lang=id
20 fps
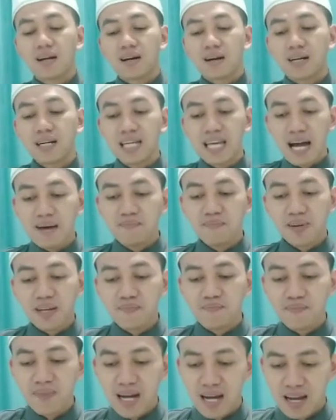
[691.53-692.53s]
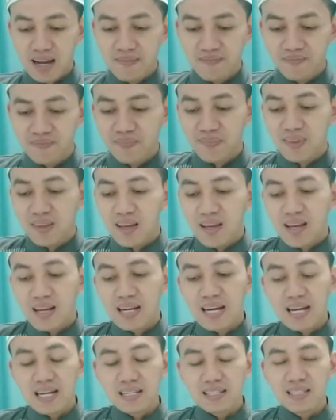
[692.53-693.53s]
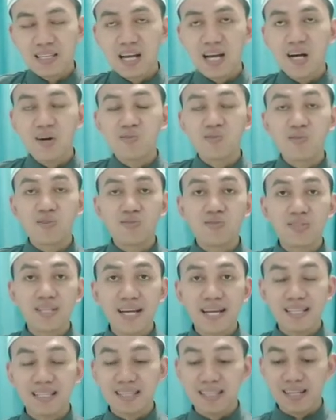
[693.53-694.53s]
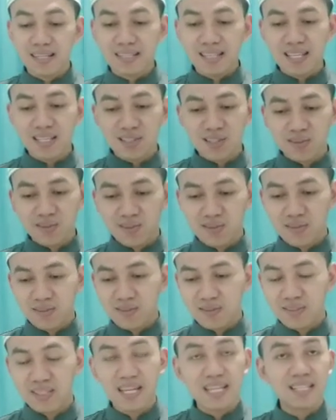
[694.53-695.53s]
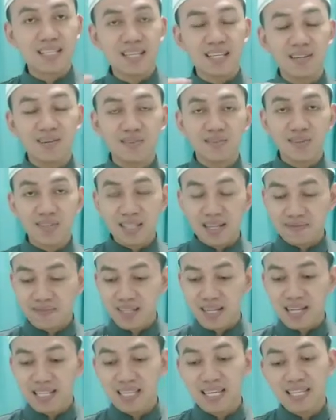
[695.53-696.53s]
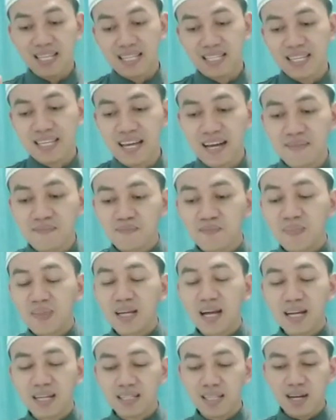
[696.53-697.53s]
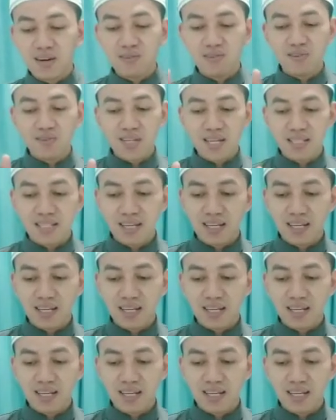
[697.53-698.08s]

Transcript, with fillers: li amrim ma karena urusan tertentu, nanti untuk tafsirannya nanti ya, karena urusan